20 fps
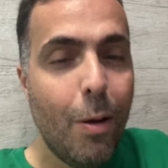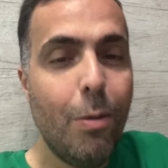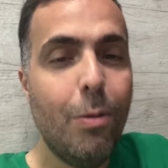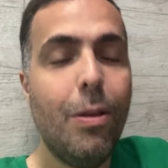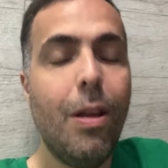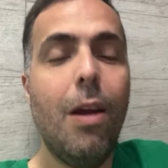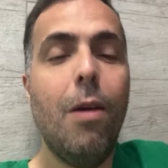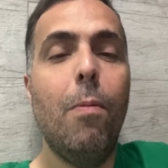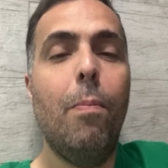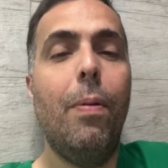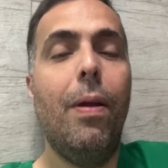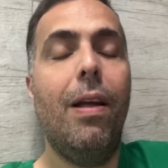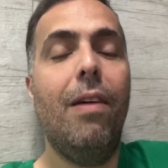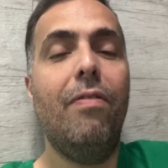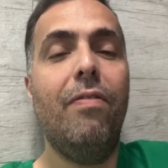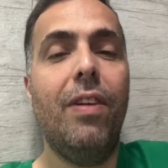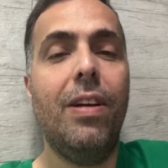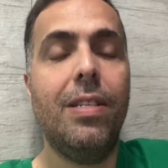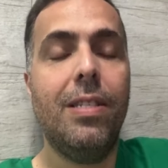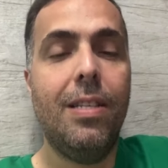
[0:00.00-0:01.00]
que eu tenho
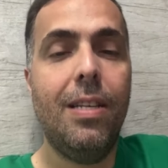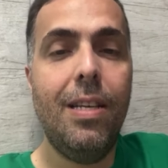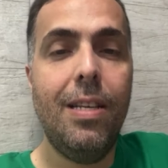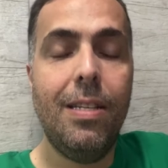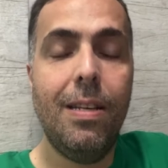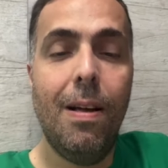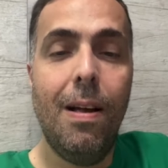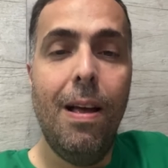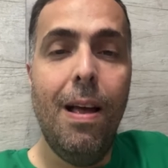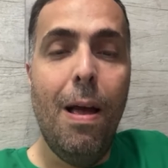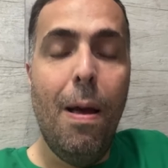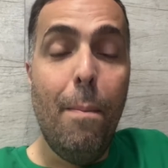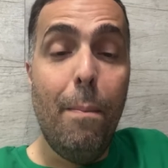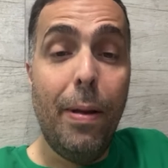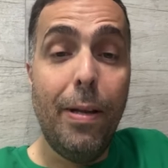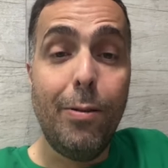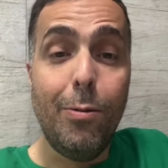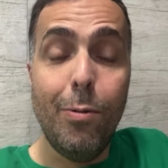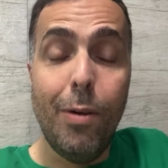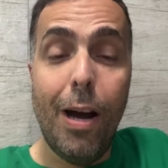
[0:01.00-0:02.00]
pela Facisa.
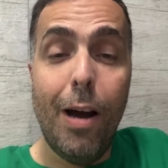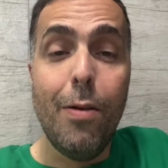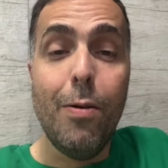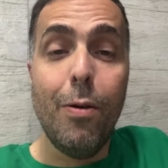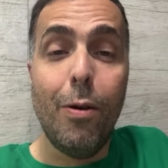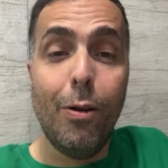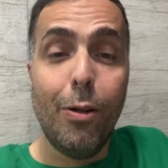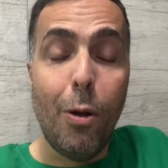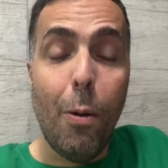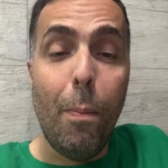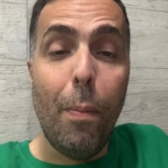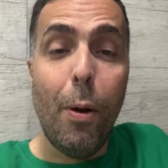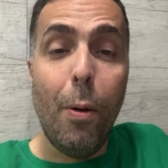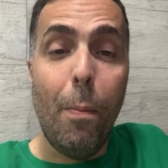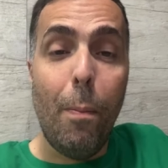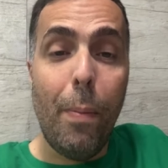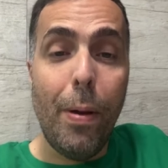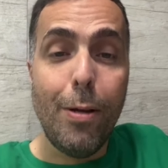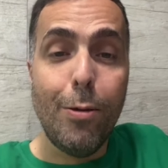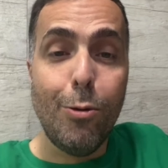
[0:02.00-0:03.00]
Pense num carinho que eu tenho
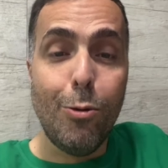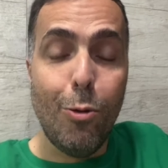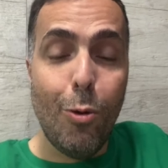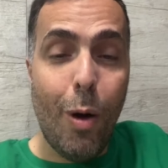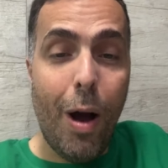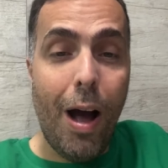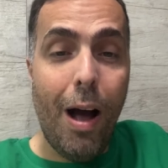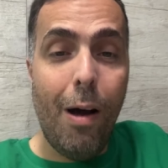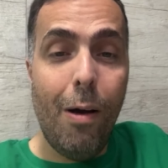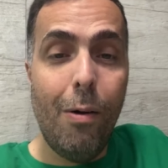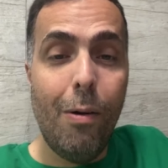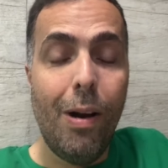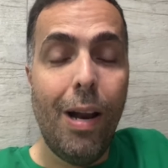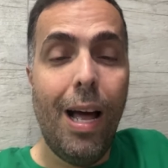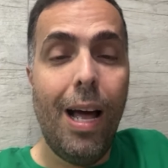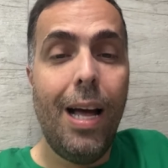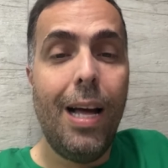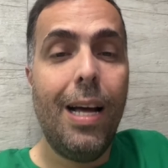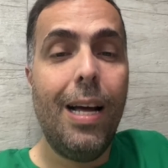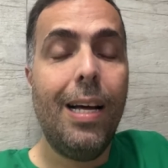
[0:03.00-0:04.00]
pelo pessoal
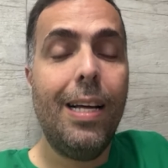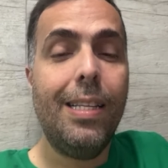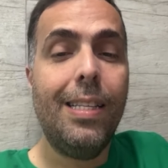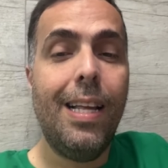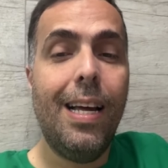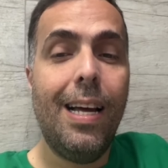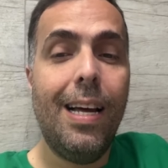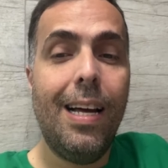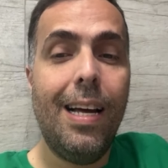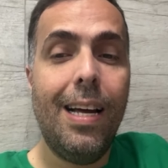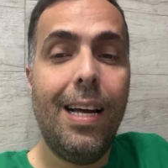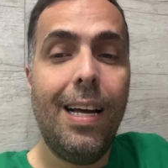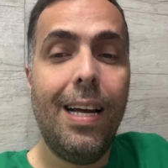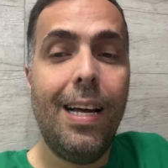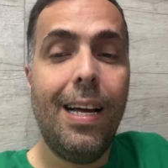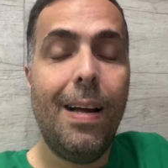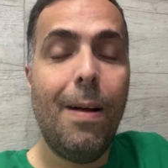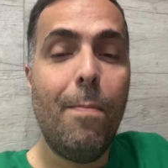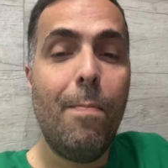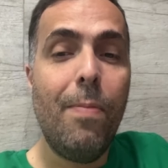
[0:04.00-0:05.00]
lá
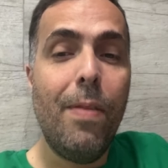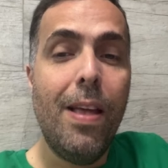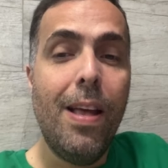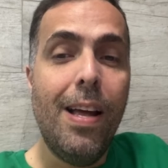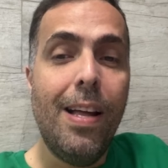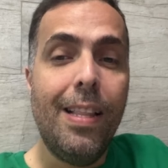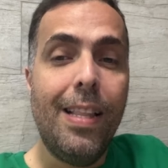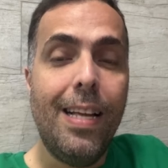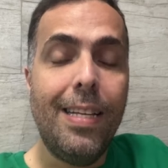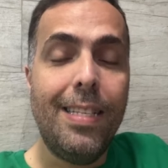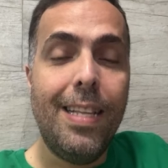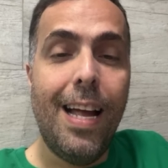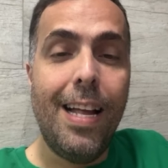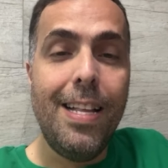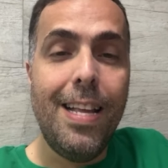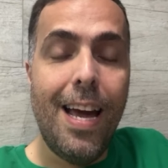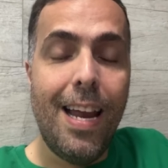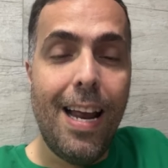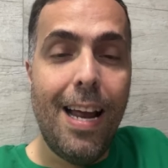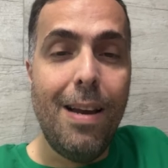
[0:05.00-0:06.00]
da, da
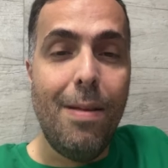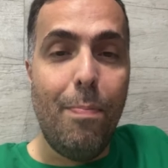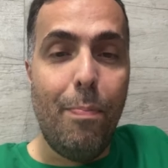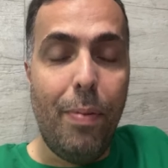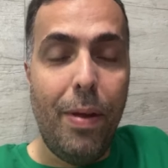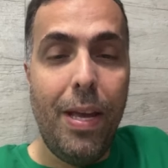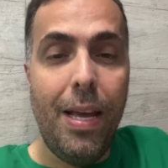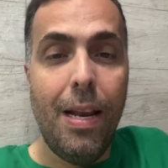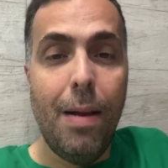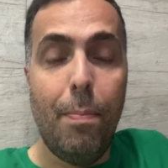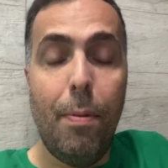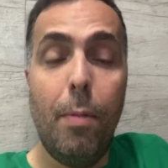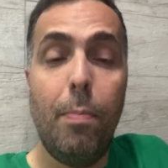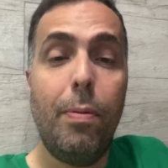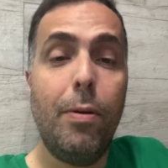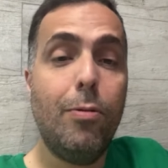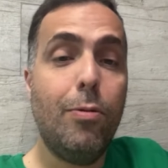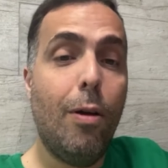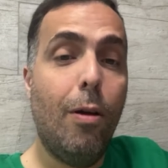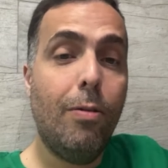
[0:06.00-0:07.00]
cidade de Araripina,
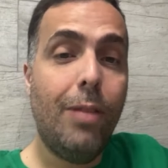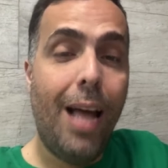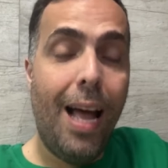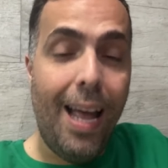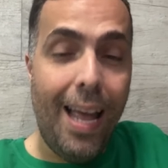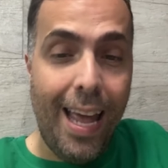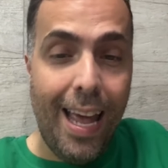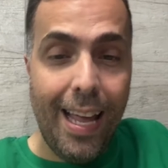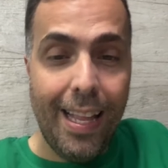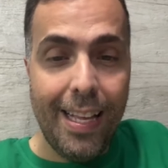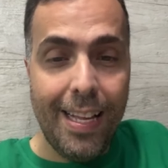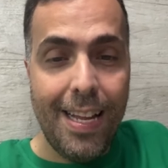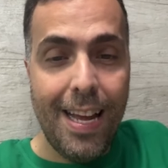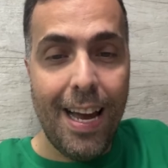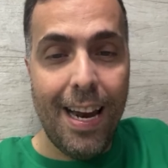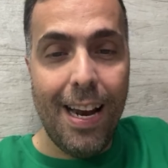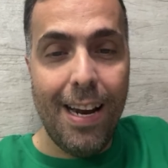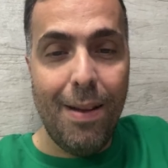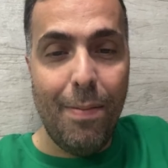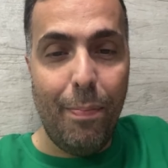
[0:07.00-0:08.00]
pelo pessoal da EDA
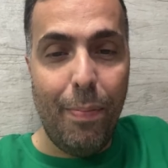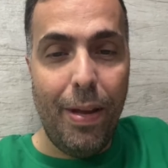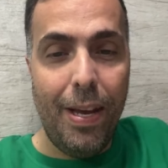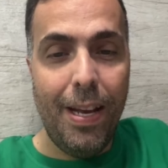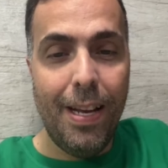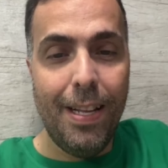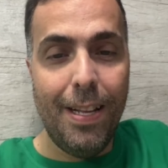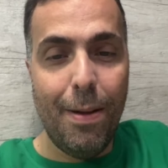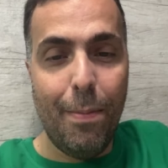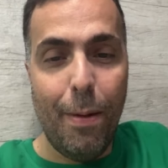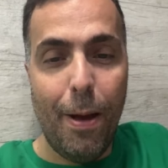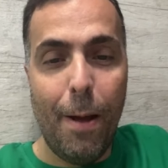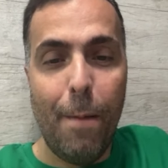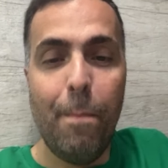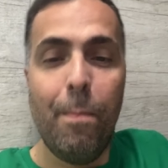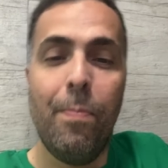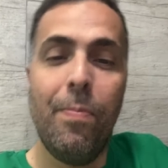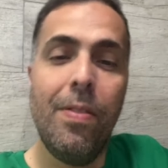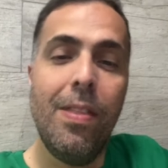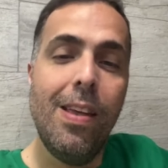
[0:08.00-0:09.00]
de Araripina
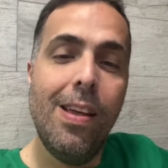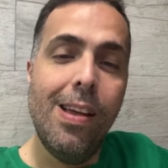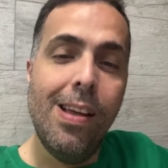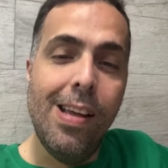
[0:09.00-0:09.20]
também.